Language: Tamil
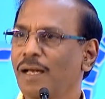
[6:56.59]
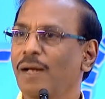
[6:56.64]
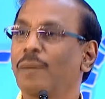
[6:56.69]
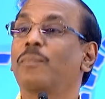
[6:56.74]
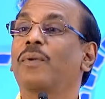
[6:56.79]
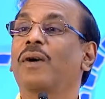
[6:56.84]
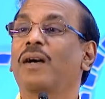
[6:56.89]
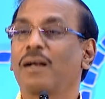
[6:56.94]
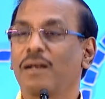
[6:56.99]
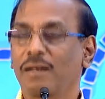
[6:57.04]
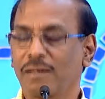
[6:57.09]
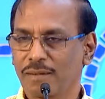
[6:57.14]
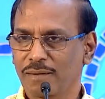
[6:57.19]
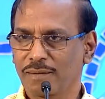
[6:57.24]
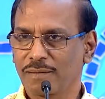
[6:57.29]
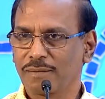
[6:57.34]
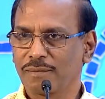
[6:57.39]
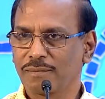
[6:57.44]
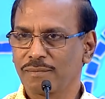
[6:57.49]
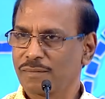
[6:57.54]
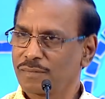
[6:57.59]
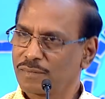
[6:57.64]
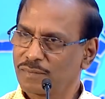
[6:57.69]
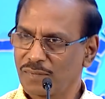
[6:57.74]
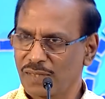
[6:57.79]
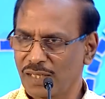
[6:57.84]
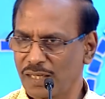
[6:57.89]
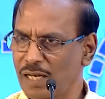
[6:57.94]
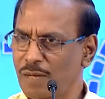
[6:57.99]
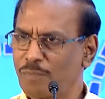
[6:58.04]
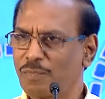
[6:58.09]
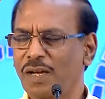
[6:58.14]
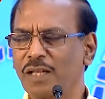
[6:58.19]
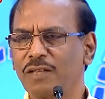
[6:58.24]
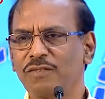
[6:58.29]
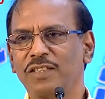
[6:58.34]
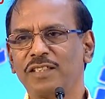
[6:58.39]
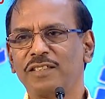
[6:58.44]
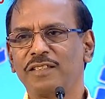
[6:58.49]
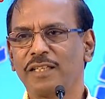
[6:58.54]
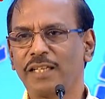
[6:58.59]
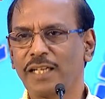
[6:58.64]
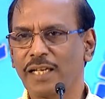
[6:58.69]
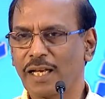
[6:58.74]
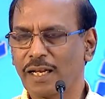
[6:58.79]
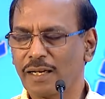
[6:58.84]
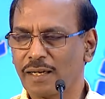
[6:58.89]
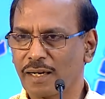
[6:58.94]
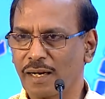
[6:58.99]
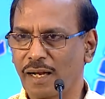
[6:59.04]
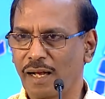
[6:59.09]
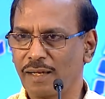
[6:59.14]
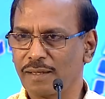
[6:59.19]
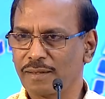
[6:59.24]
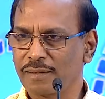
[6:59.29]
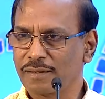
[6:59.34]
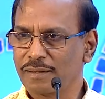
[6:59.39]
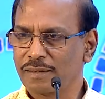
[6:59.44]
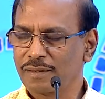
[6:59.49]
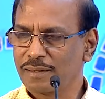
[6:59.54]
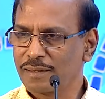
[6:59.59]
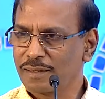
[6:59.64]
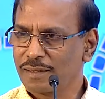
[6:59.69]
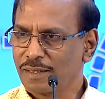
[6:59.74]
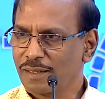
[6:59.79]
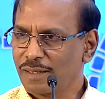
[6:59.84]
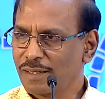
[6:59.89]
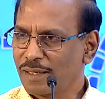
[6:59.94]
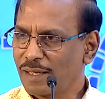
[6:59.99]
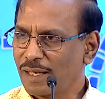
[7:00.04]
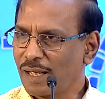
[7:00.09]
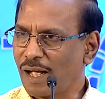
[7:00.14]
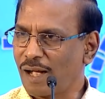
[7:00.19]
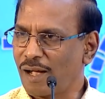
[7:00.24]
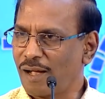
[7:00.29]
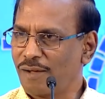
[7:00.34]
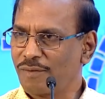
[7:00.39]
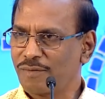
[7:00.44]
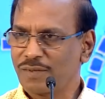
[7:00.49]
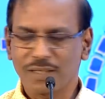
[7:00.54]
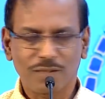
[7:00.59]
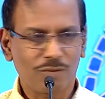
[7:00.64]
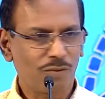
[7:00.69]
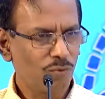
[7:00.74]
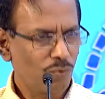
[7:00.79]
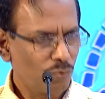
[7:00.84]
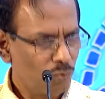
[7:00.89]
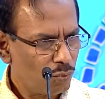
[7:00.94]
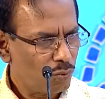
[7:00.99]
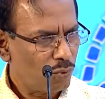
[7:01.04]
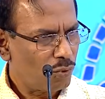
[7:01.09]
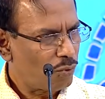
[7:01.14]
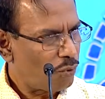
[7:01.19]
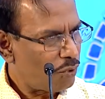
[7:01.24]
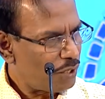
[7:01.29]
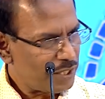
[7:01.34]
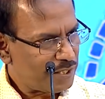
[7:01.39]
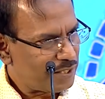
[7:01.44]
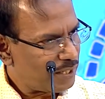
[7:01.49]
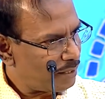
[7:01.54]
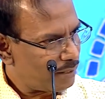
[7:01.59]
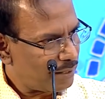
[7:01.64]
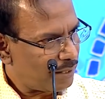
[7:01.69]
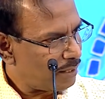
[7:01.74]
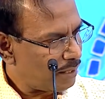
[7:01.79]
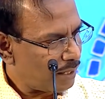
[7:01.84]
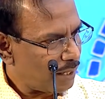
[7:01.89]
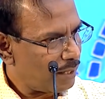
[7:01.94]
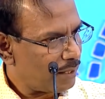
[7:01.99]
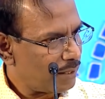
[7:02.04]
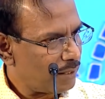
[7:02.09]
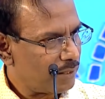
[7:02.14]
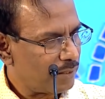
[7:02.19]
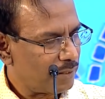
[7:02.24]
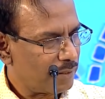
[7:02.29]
அப்பா என்னம்மா அது வச்சிருக்கியான்றான் அவர் நூறு கோடி சேர்த்துருக்கிறாரு